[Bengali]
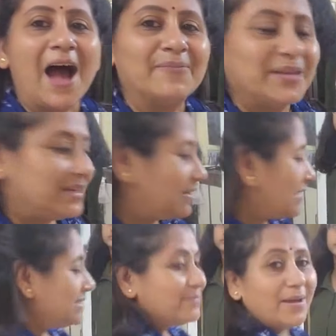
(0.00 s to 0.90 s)
আমি
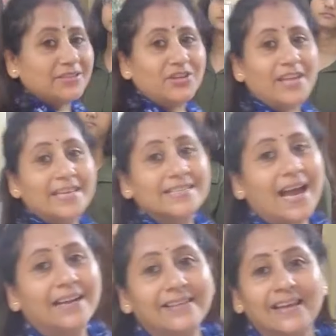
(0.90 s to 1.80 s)
এই জিম্মার জন্য এই স্কার্টটা